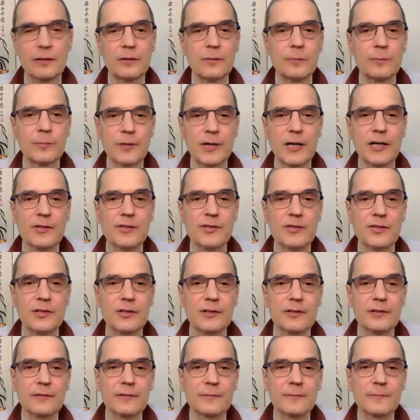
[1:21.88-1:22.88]

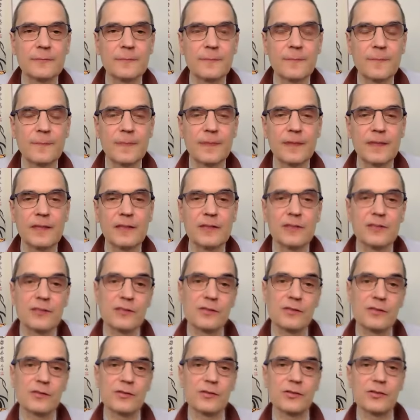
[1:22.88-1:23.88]
prasa.
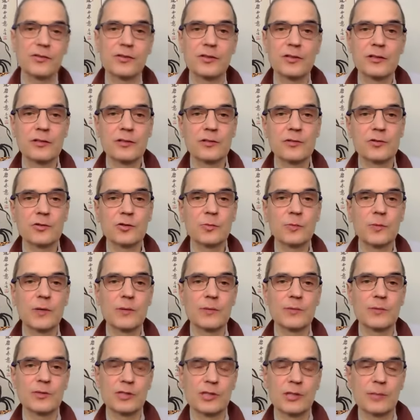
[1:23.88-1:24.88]
Więc jeżeli
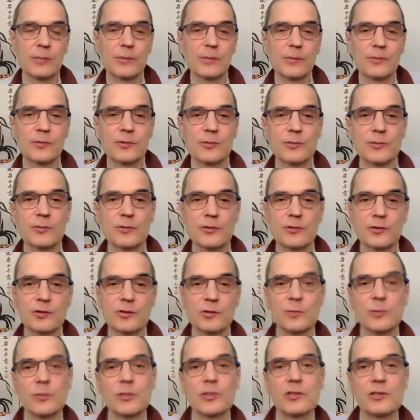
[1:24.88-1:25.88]
rozumiemy siebie, możemy
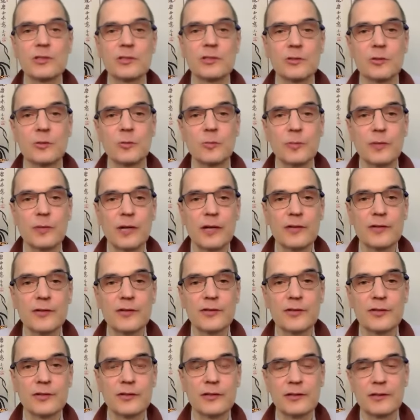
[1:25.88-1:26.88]
zrozumieć naszą
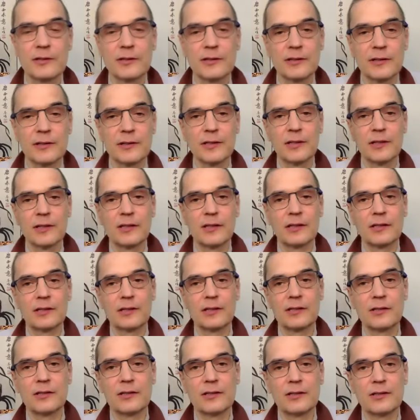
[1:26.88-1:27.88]
pracę
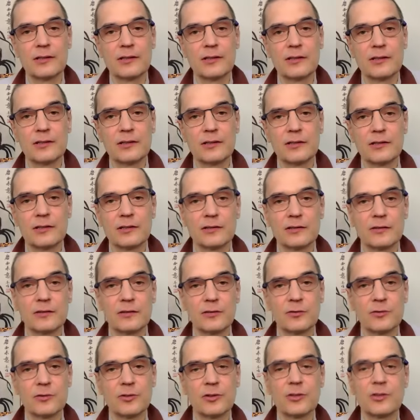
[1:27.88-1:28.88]
i
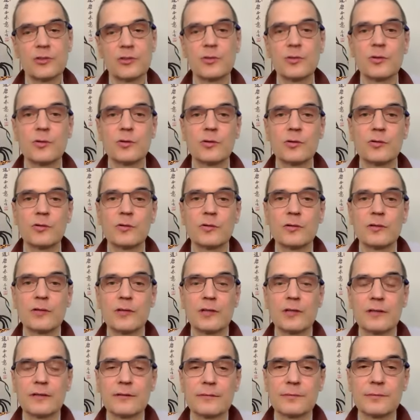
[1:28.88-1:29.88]
o życiu
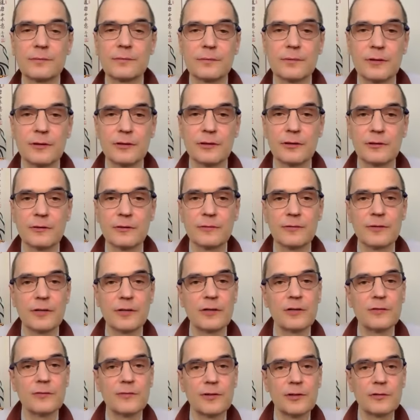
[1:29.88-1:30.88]
ogólnie. bo no,
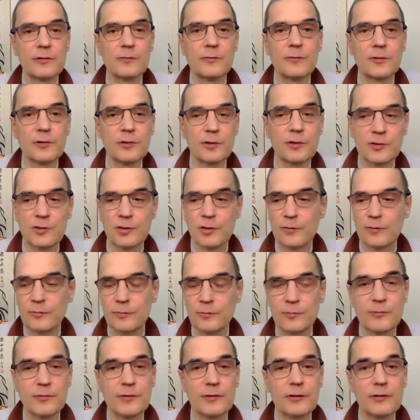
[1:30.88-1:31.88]
wielu, wielu
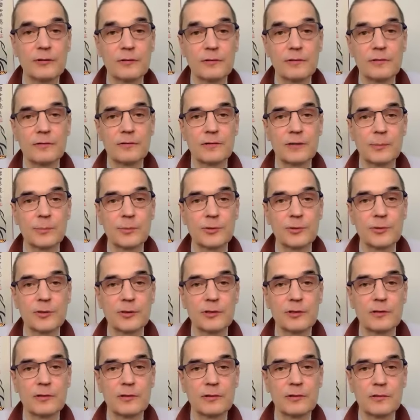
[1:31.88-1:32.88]
filozofów, wielu na
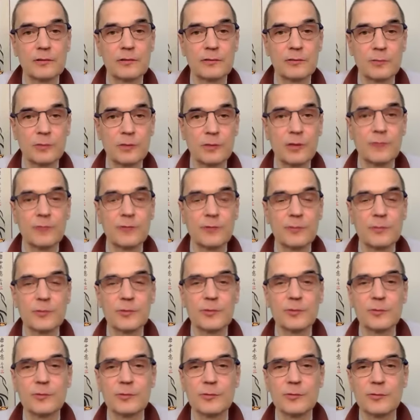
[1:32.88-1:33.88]
przykład duchowych
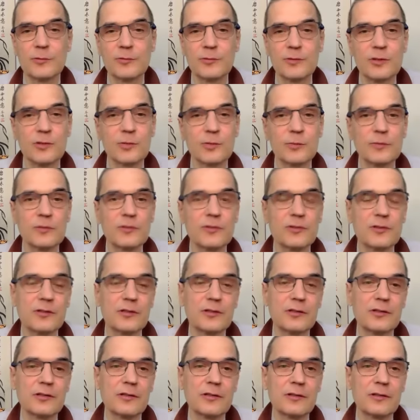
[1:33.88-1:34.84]
przywódców też mówi, że